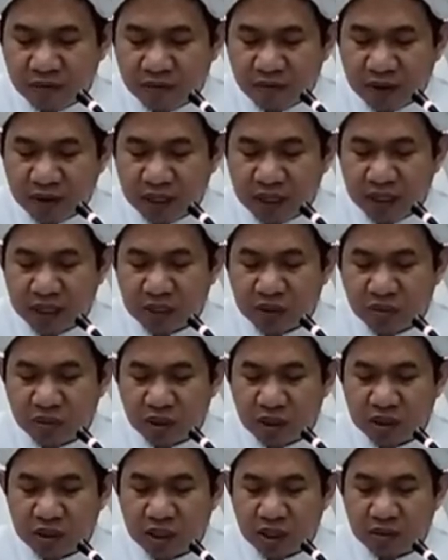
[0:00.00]

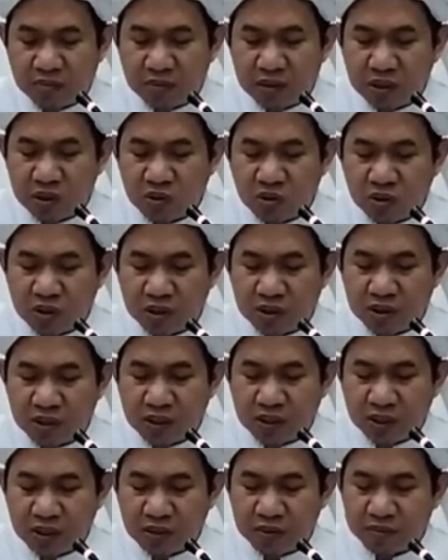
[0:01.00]
faniyatul Islam itu
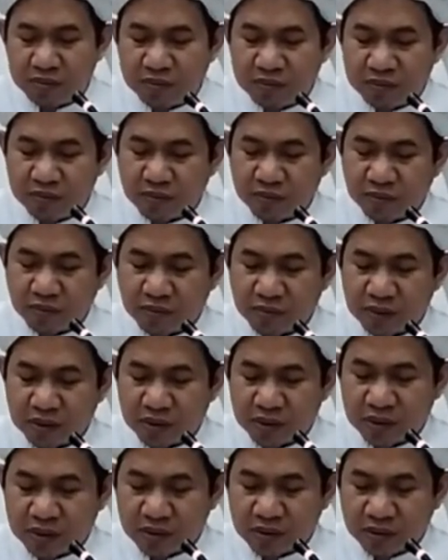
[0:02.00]

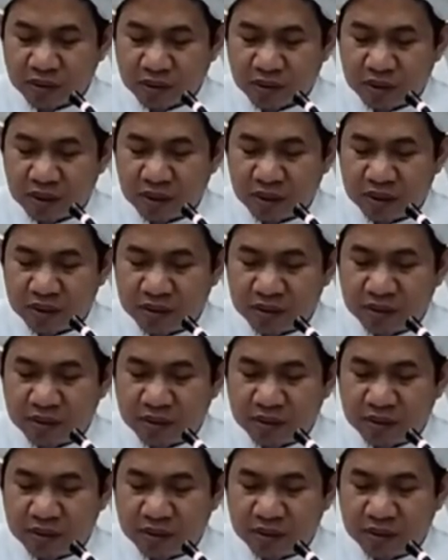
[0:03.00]
hmm.